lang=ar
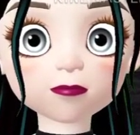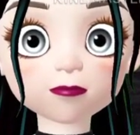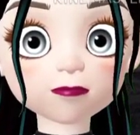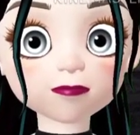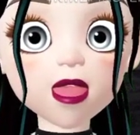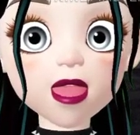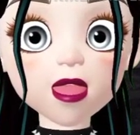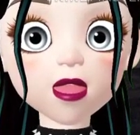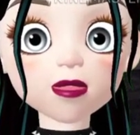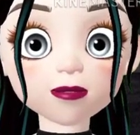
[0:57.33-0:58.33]

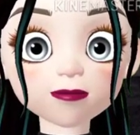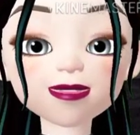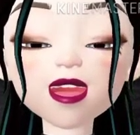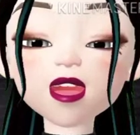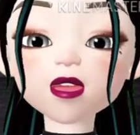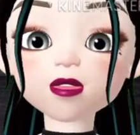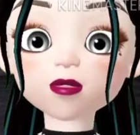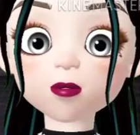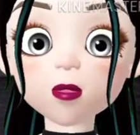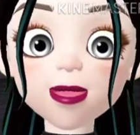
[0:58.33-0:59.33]
صحيا قد
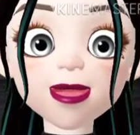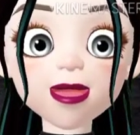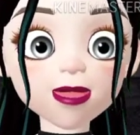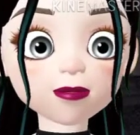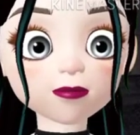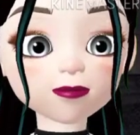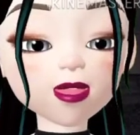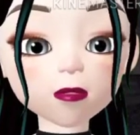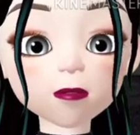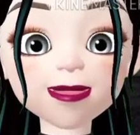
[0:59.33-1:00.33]
تواجه
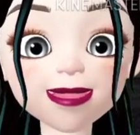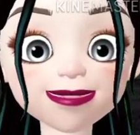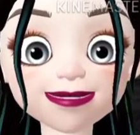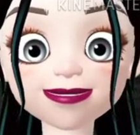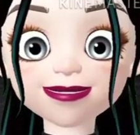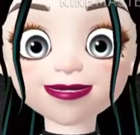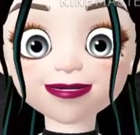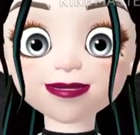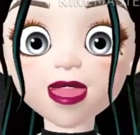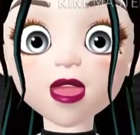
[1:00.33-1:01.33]
اضطرابا جسديا
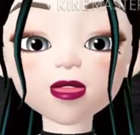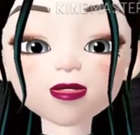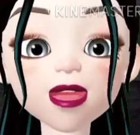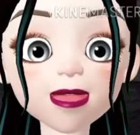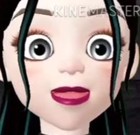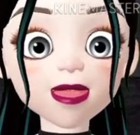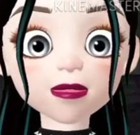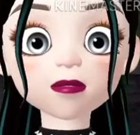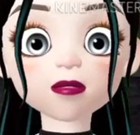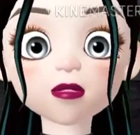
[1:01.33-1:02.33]
ناتجا
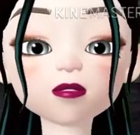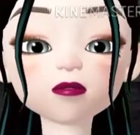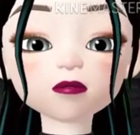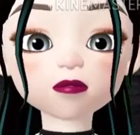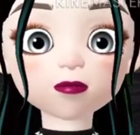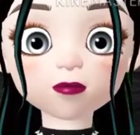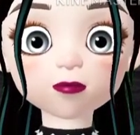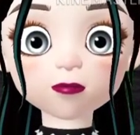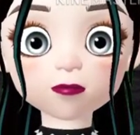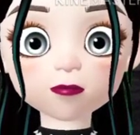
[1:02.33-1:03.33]
من قله النوم